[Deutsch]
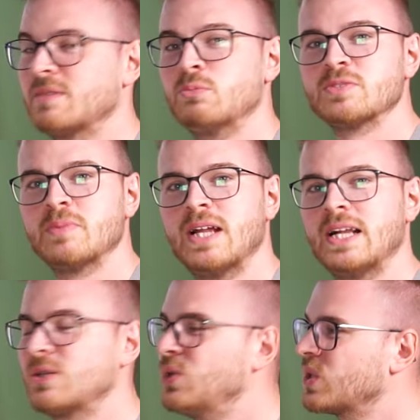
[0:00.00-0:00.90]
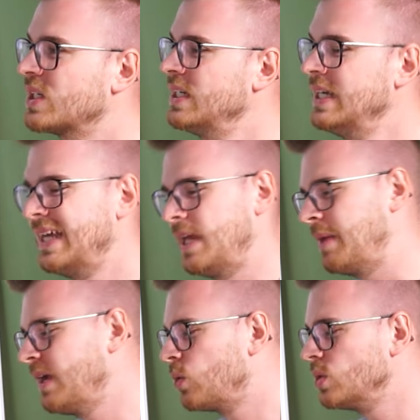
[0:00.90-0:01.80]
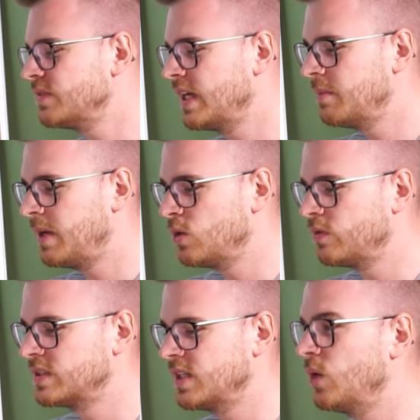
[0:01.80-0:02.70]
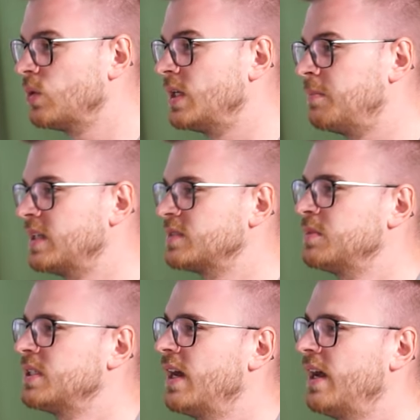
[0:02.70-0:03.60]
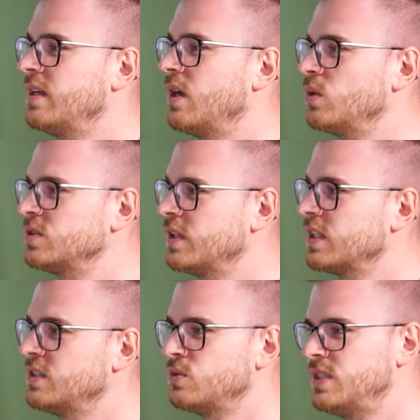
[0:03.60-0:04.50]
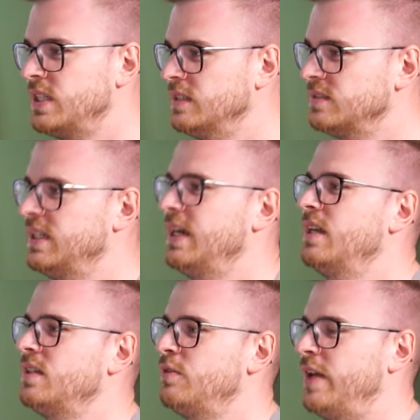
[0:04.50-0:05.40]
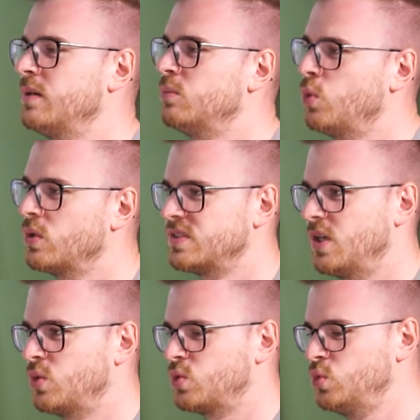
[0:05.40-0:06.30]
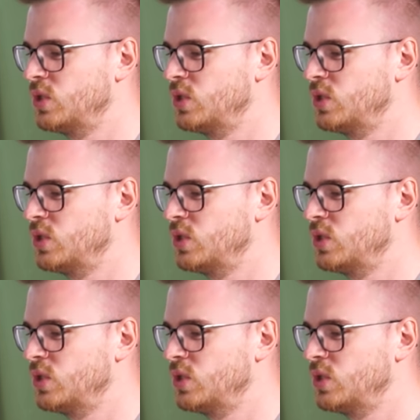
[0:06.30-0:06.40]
Da ähm, muss man halt gucken. Ich meine, groß war der Bahnhof jetzt auch nicht. Passt mit der einen Ausfahrt Richtung Tingernsee, die relativ eng im Bogen ist, auch mhm.